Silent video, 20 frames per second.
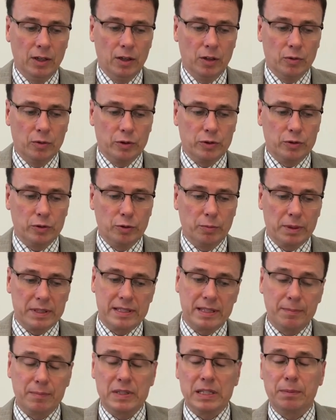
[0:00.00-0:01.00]
und über
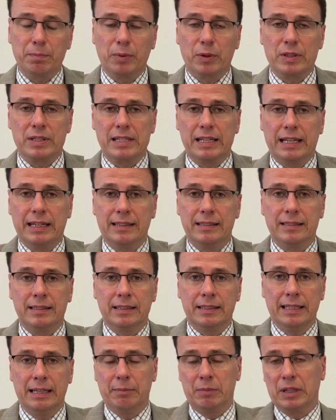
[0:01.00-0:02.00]
70
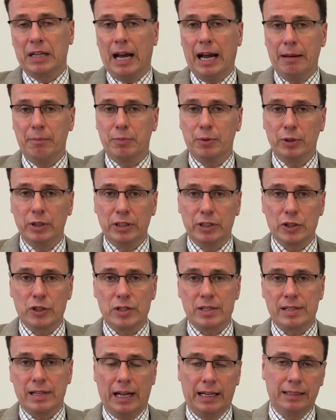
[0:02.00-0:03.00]
Prozent nehmen kein
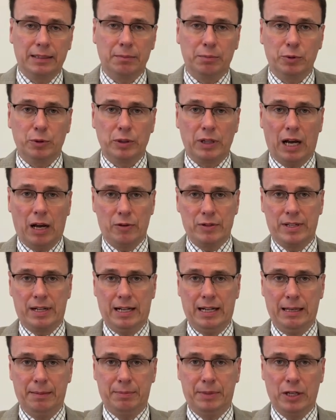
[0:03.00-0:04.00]
politisches Angebot
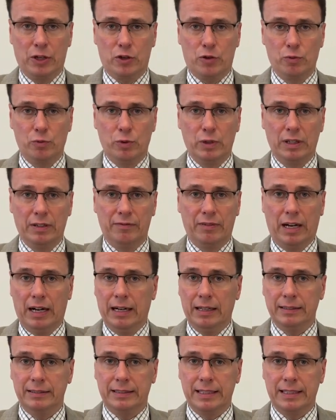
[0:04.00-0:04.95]
außerhalb der Schule wahr.